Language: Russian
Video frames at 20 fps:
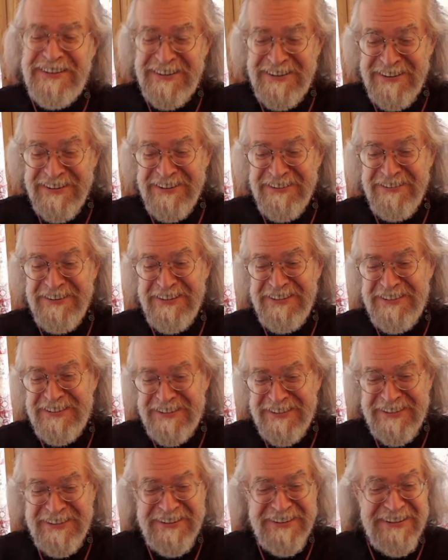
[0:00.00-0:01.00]

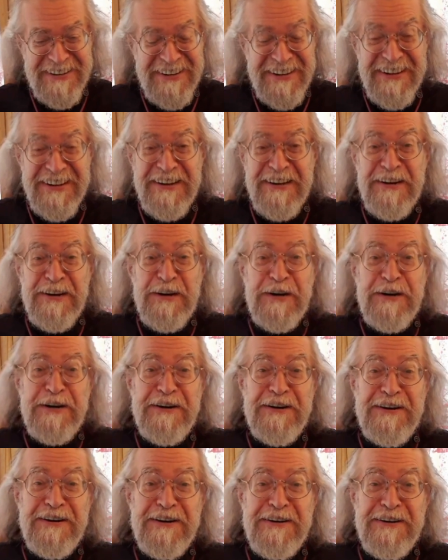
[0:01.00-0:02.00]
Головастики.
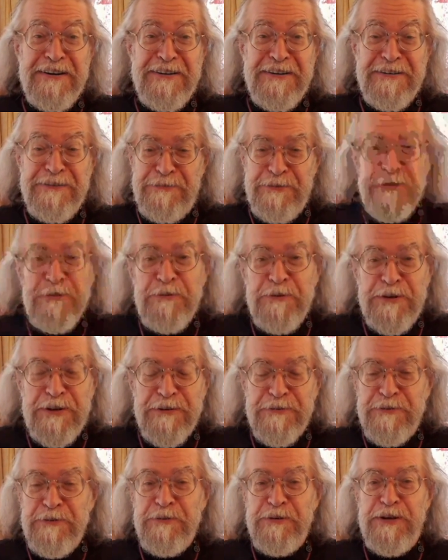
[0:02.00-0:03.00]
А,
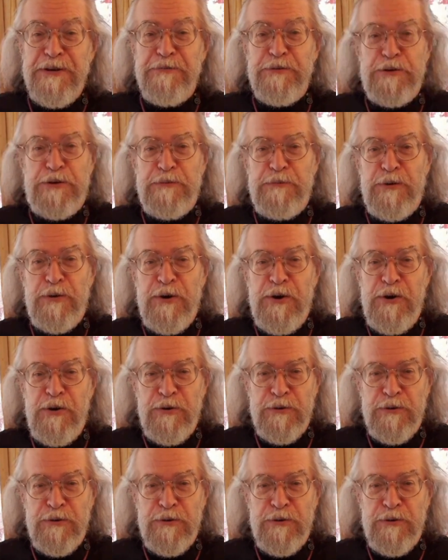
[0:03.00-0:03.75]
внуки, внуки, и вот ему,